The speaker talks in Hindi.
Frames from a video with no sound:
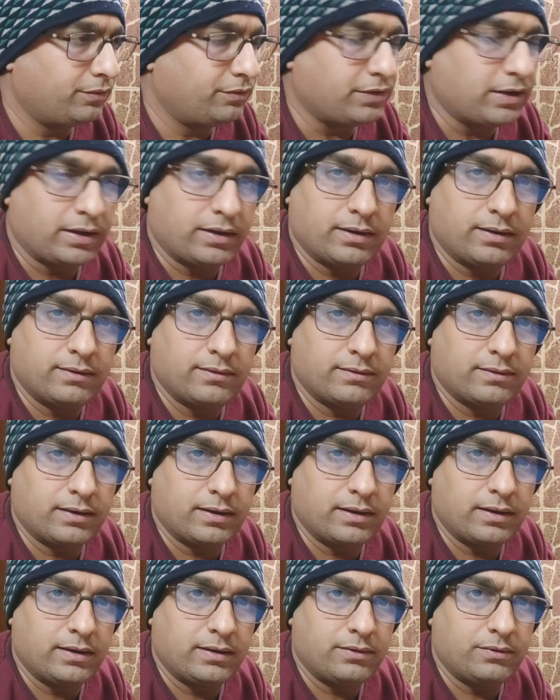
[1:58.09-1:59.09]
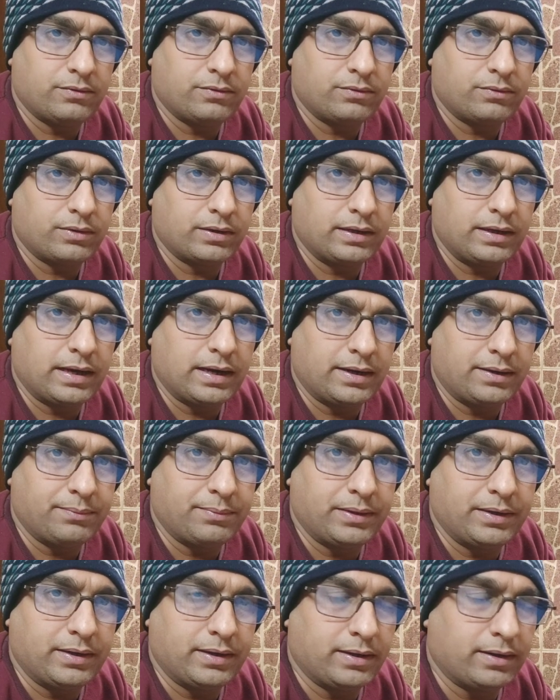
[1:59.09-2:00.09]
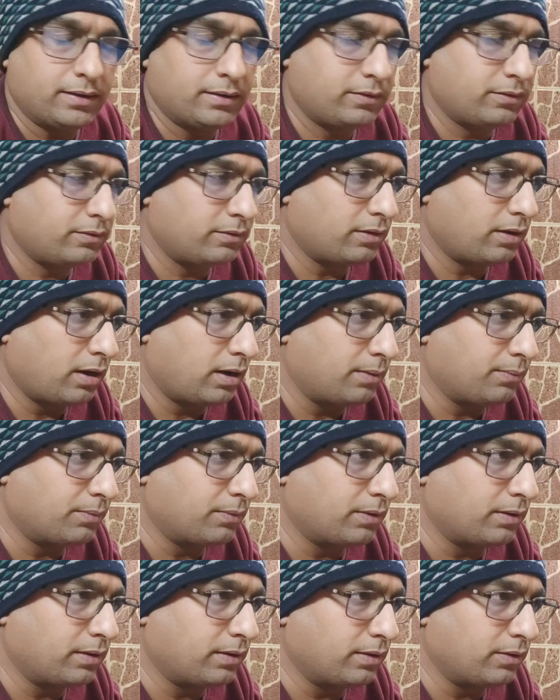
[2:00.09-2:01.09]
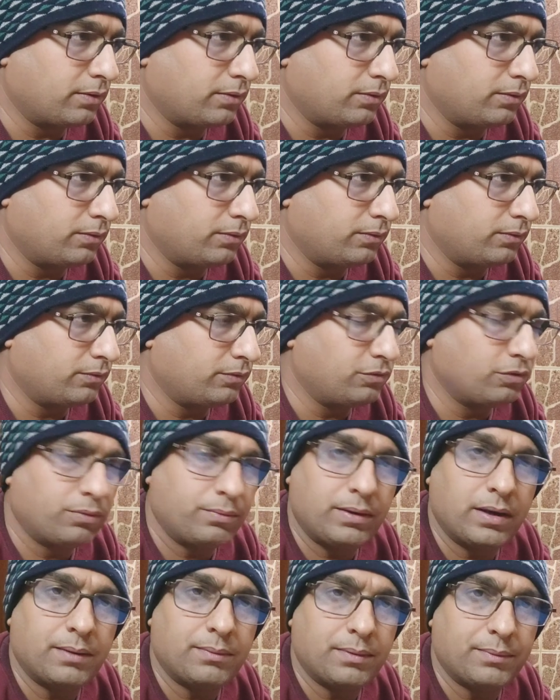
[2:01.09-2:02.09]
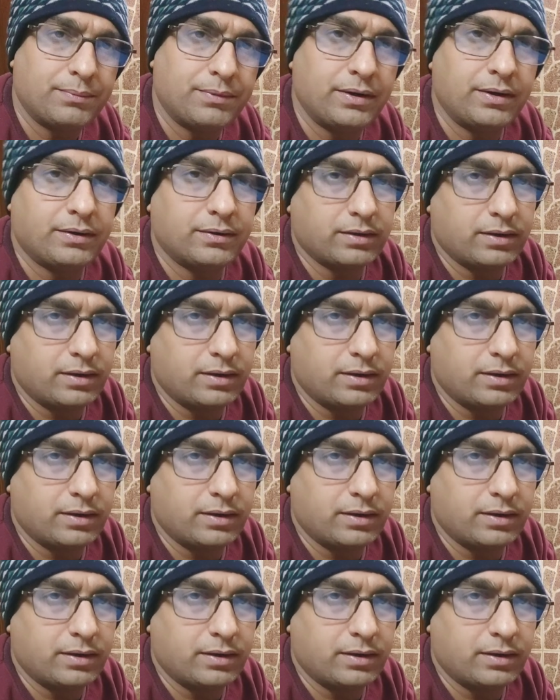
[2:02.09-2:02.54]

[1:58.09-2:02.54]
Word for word: चैनल्स के जो कि एडमिन हैं आपको जो भी हम अपडेट